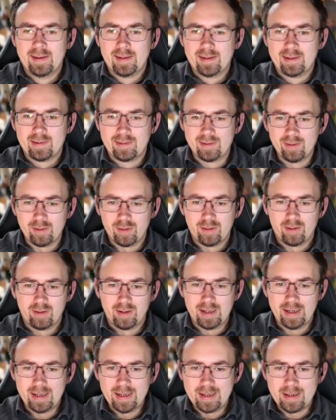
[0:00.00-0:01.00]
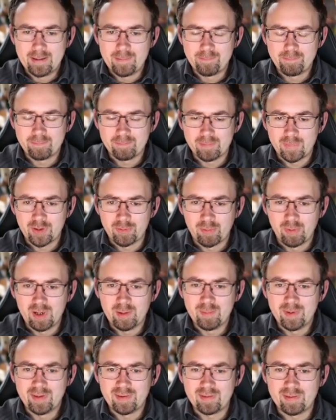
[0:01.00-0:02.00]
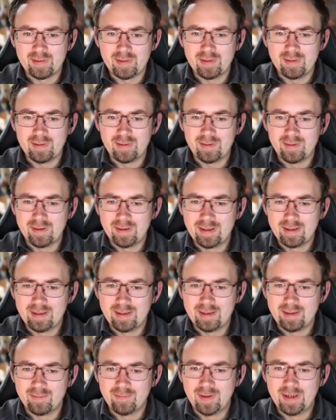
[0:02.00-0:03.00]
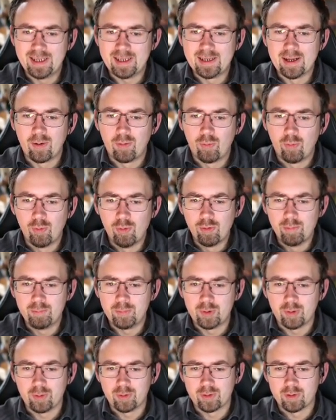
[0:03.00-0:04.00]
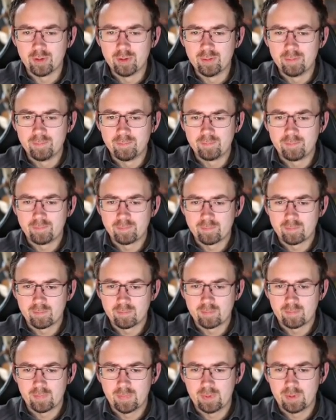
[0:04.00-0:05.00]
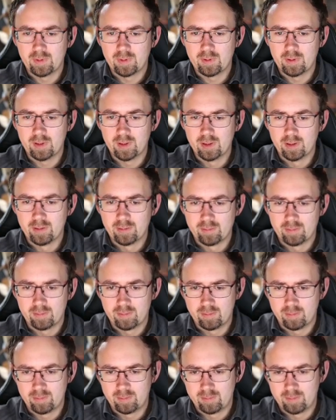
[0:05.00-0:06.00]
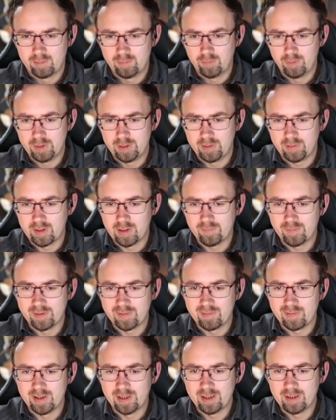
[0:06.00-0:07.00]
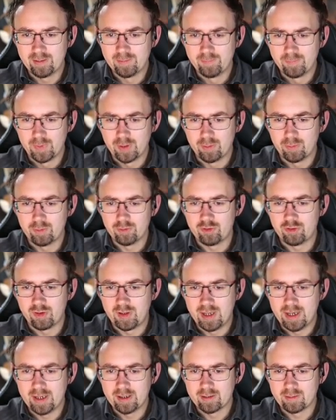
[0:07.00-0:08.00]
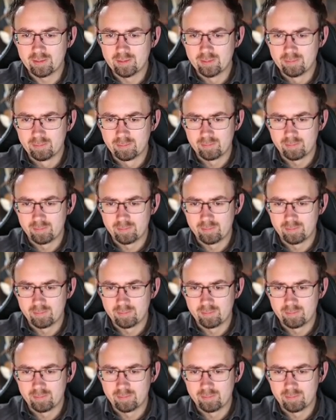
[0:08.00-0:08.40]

So, ähm, das Problem ist, wenn ich nach oben drücke, ja, ne? jetzt wollte ich jetzt gerade was zeigen. Und schlage.